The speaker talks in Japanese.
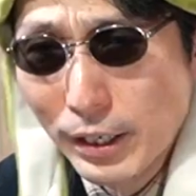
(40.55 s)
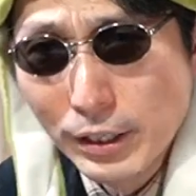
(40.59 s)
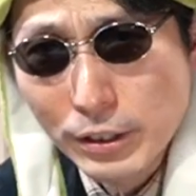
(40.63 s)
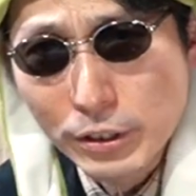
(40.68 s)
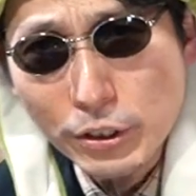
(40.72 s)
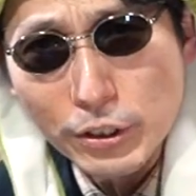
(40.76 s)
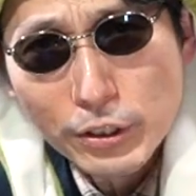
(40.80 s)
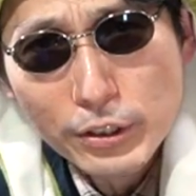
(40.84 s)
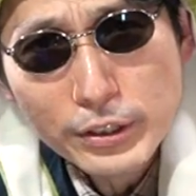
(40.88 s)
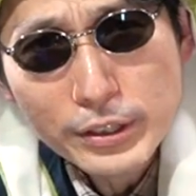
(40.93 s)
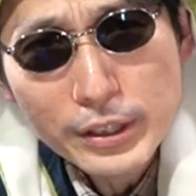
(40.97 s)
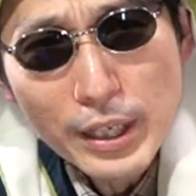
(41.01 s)

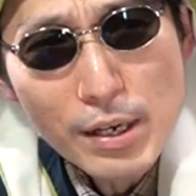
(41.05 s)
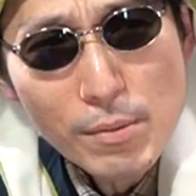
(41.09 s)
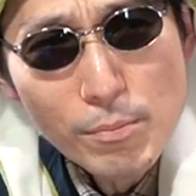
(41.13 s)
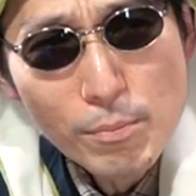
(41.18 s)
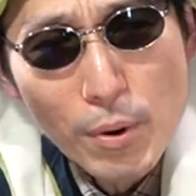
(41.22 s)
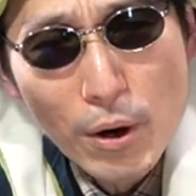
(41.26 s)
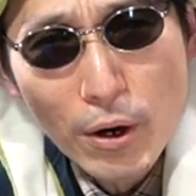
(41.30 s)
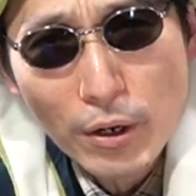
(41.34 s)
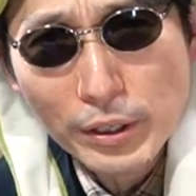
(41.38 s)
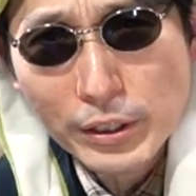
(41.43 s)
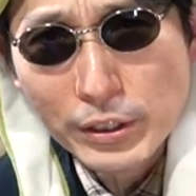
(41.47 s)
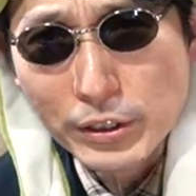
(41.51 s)
9000
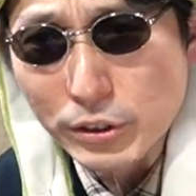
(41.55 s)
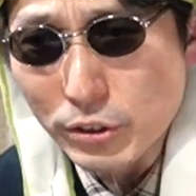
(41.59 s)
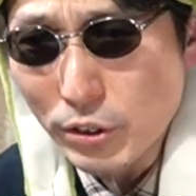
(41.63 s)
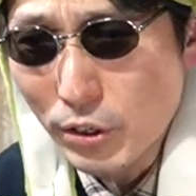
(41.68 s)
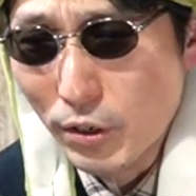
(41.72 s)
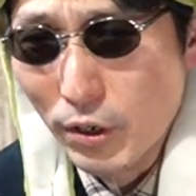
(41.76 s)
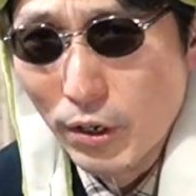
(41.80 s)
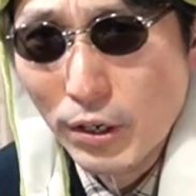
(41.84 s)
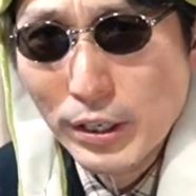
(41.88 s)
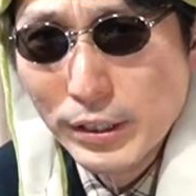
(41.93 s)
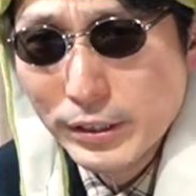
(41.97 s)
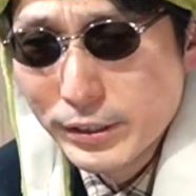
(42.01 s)

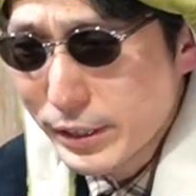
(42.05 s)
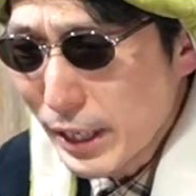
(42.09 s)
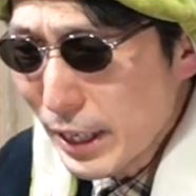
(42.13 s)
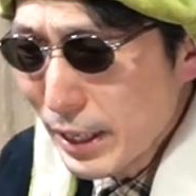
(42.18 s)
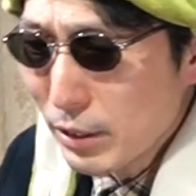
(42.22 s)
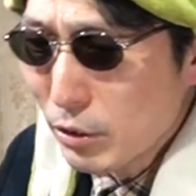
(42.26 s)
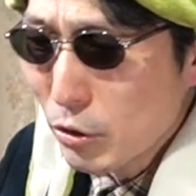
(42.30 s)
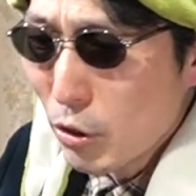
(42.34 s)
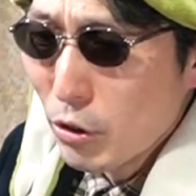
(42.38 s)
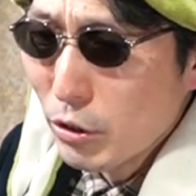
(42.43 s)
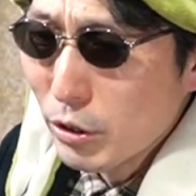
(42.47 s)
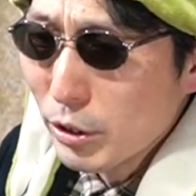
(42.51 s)
ポイント
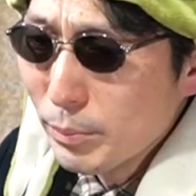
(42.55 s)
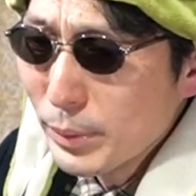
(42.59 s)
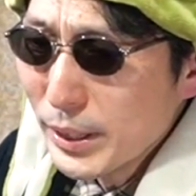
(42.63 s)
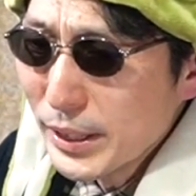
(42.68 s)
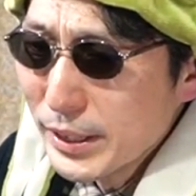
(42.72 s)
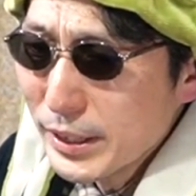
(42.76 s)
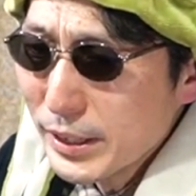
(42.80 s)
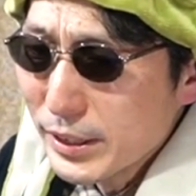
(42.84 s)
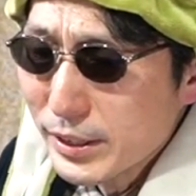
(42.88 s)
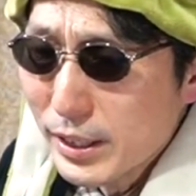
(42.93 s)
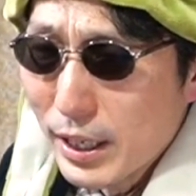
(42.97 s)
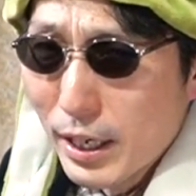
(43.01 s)
全国
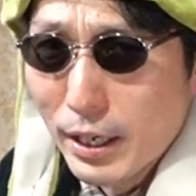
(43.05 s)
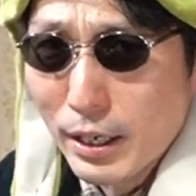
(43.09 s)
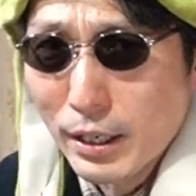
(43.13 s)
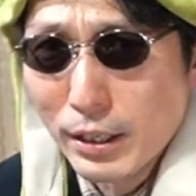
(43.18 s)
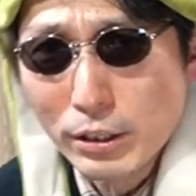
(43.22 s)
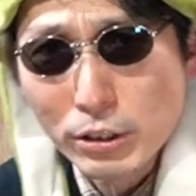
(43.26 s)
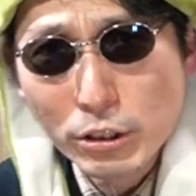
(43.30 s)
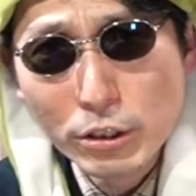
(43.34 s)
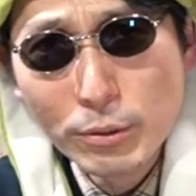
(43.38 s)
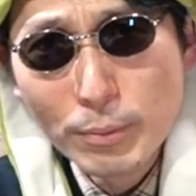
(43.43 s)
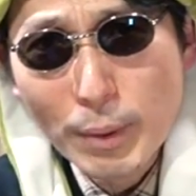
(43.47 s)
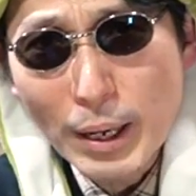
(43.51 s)
民にさ
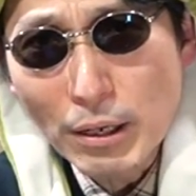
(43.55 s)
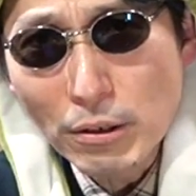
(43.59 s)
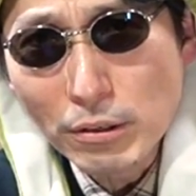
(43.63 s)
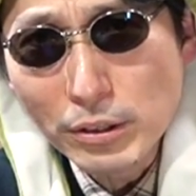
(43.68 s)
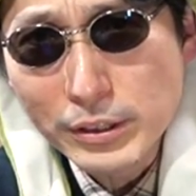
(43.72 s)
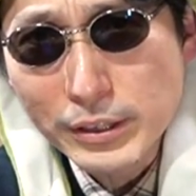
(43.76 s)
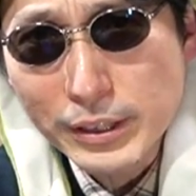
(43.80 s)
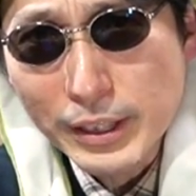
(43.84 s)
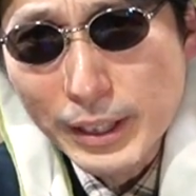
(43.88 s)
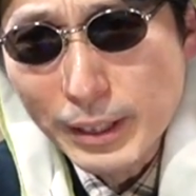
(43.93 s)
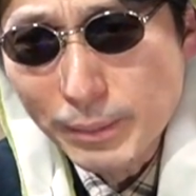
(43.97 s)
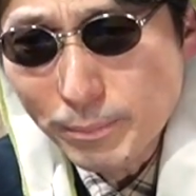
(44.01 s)
配ろ
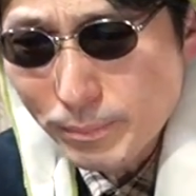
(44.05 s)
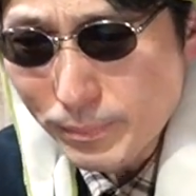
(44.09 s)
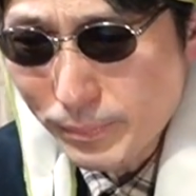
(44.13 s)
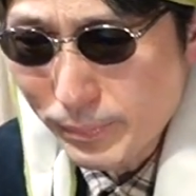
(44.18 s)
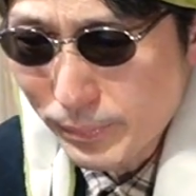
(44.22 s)
うぜ